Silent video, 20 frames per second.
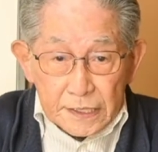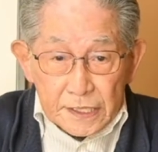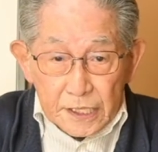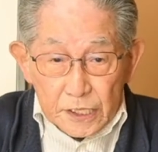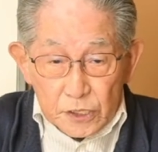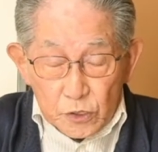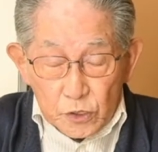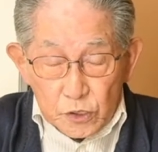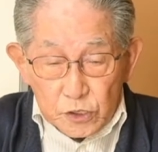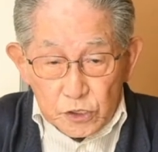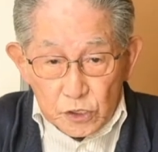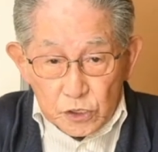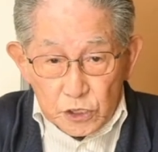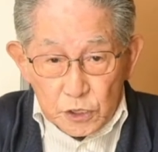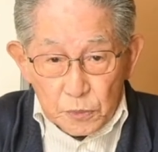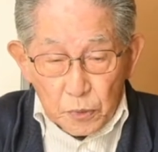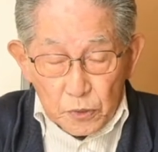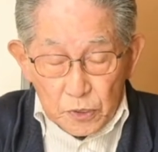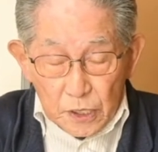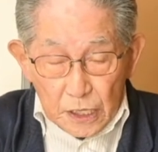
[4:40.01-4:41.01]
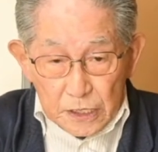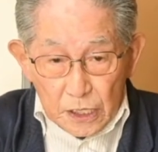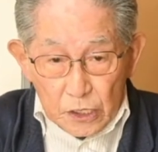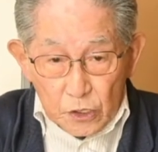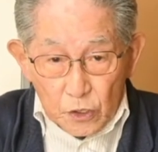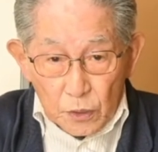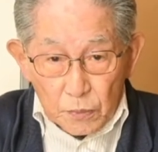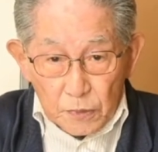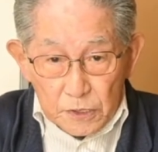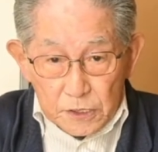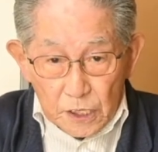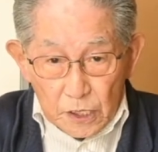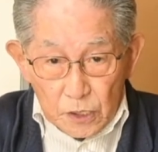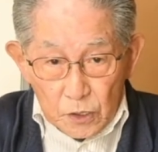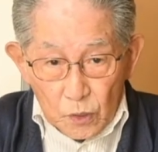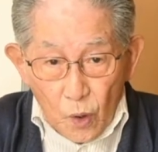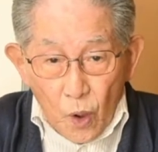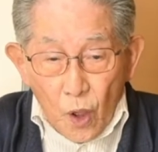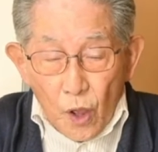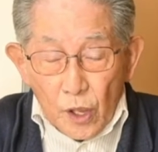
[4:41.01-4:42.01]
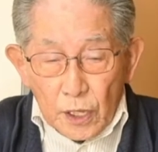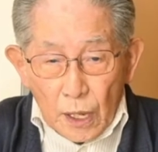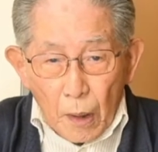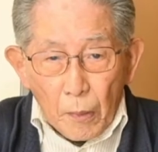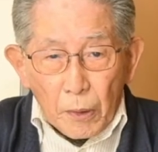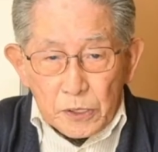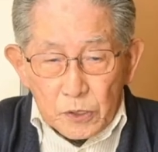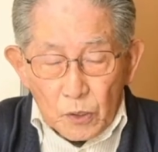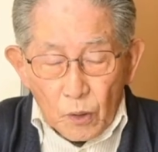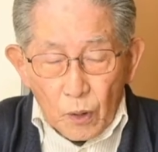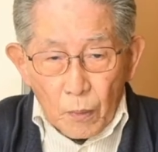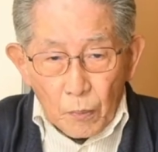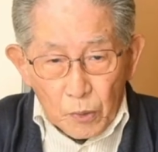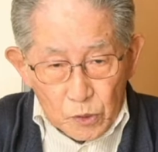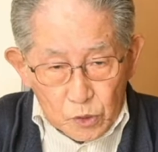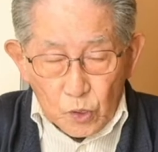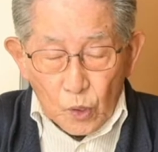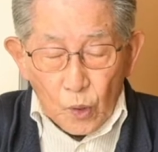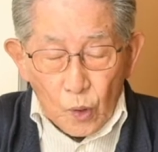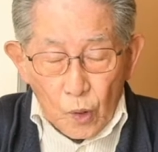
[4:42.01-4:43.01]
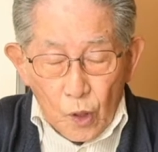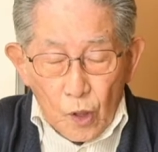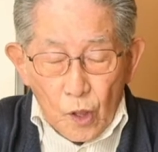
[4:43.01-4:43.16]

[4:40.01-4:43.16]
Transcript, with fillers: 偵小説のシンボルだったと言いましたけど、ヤモリの方はもっと、